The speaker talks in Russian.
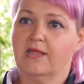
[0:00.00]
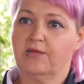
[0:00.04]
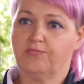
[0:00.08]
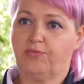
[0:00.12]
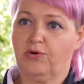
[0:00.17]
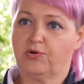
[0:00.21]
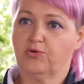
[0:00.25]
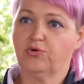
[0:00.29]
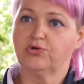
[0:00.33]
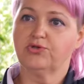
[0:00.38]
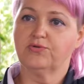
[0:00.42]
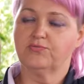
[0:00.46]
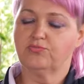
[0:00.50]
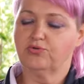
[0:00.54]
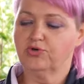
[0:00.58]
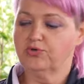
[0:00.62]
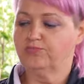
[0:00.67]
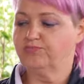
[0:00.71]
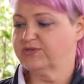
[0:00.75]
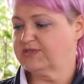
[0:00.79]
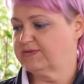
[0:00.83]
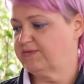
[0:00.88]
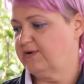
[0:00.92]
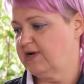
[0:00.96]
и погода
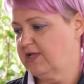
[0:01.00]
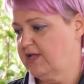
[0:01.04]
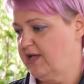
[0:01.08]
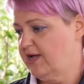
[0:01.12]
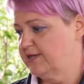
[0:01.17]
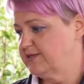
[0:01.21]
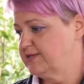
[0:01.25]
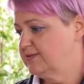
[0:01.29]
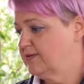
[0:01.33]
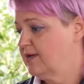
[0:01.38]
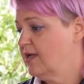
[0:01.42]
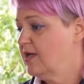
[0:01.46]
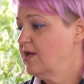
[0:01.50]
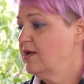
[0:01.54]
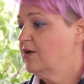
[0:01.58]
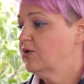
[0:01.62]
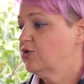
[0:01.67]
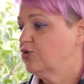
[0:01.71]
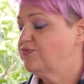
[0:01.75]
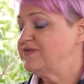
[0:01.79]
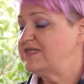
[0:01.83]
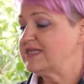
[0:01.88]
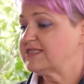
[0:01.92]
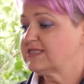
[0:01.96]
будет позволять.
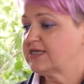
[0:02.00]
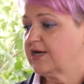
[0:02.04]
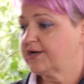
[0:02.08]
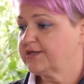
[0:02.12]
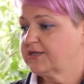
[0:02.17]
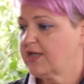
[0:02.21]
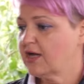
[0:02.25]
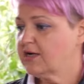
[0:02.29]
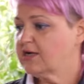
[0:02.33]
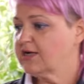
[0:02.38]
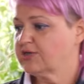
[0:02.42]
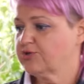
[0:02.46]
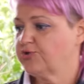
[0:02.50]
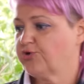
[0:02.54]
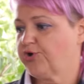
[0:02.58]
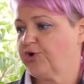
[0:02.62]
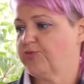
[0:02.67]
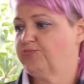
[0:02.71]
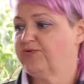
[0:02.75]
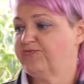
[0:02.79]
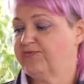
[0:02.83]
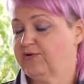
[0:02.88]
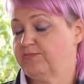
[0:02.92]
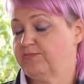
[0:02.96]
Но все сорта, которые мы